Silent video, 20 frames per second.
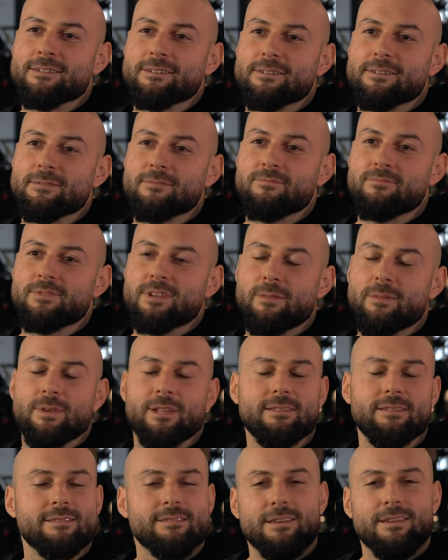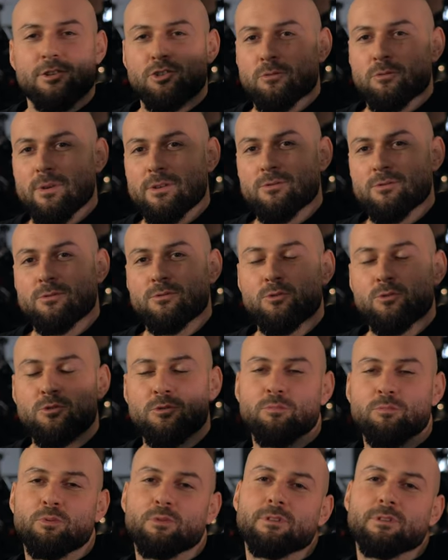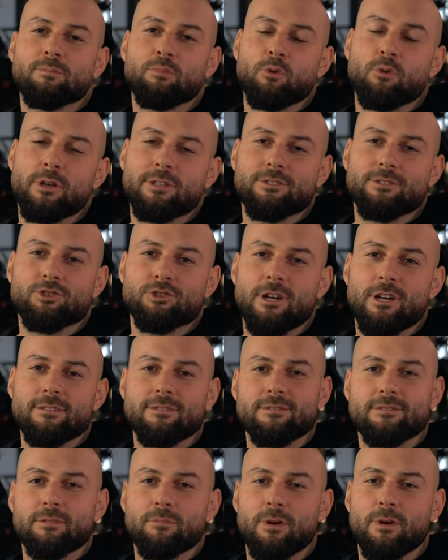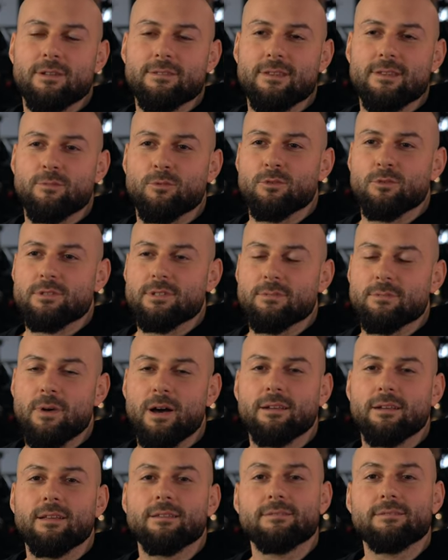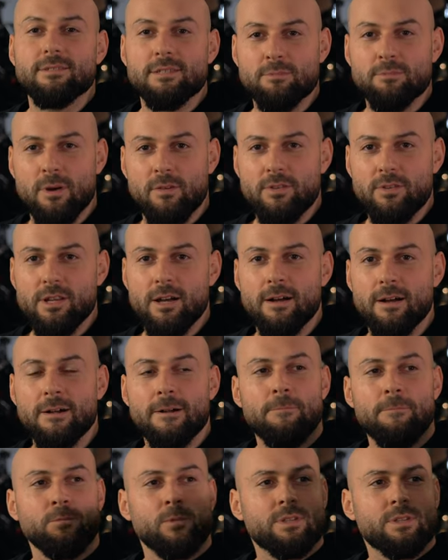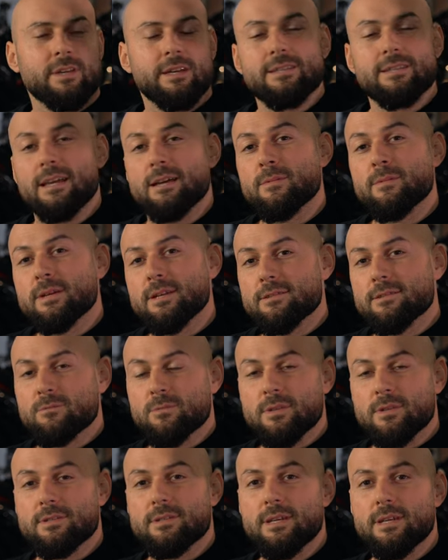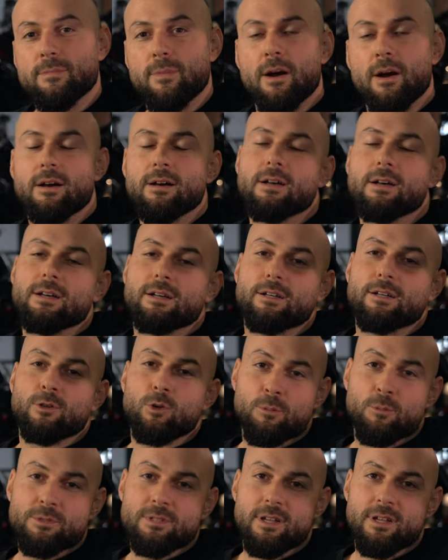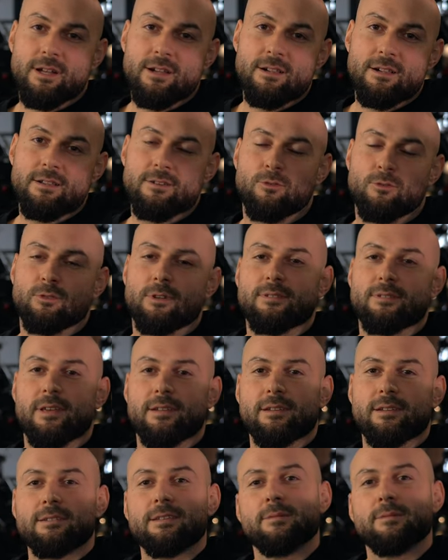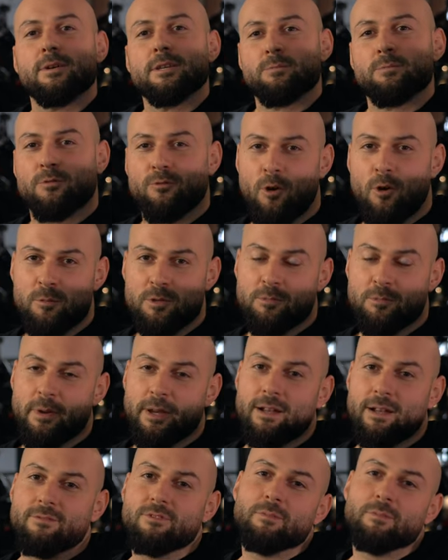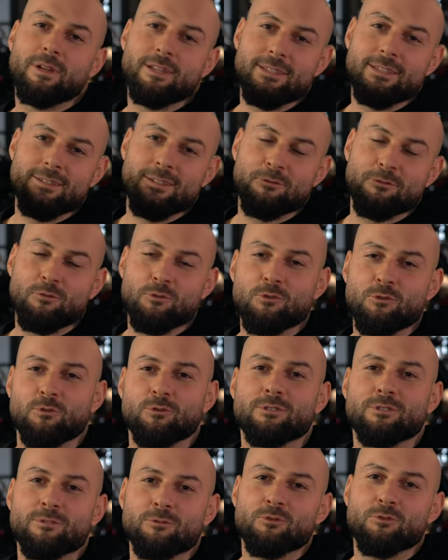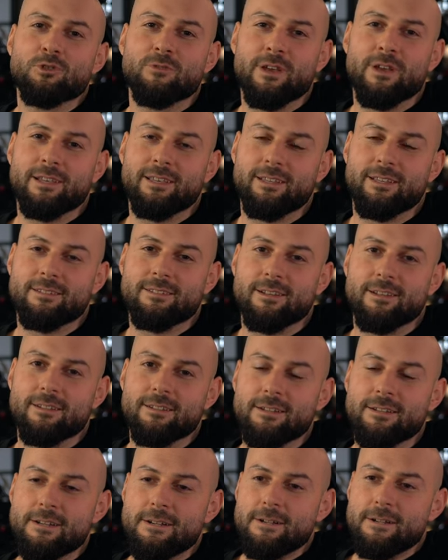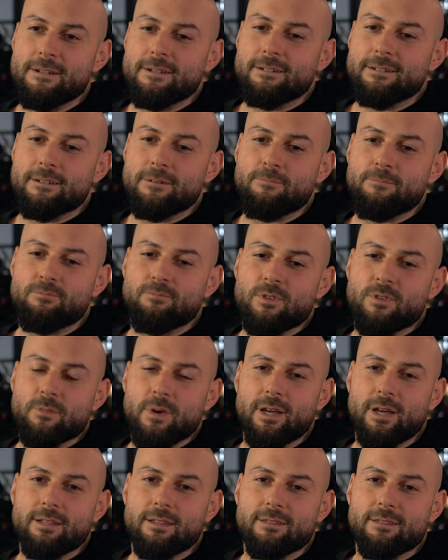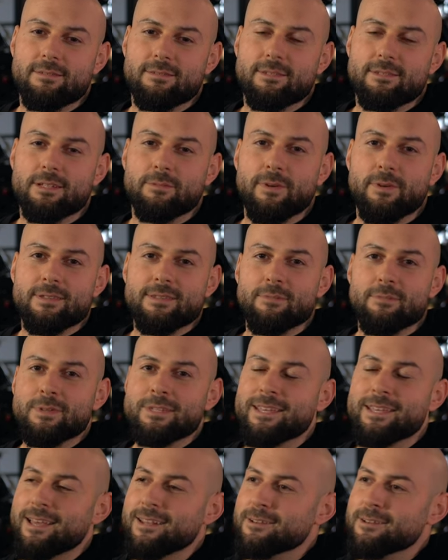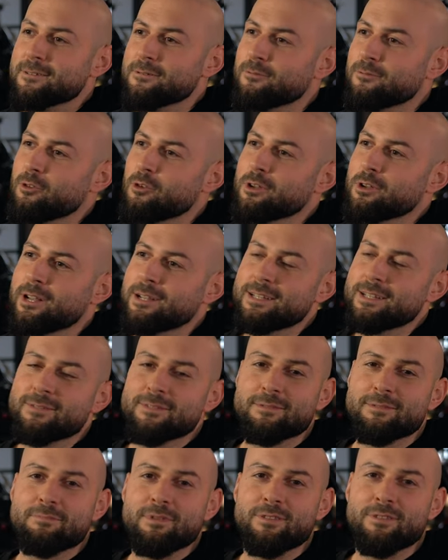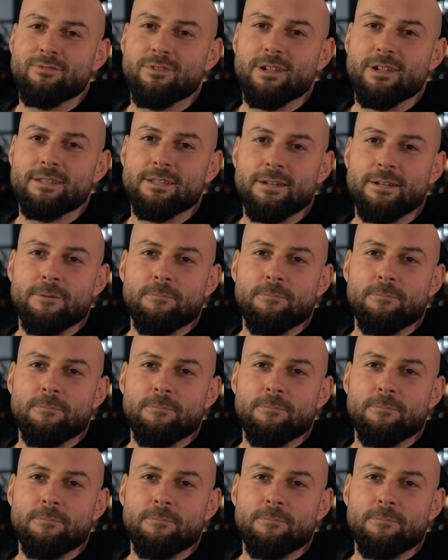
ähm, wir haben ja letztes Jahr schon mal so ein YouTube-Projekt gestartet gemeinsam und äh, machen das dieses Mal wieder. Das heißt, einmal geht es um das Thema Clubstyle und das andere Thema ist Performance Bagger, wie man hier natürlich äh, unschwer erkennen kann. Ähm, wir machen das äh, gemeinsam mit Kelle von Harley Davidson Bielefeld.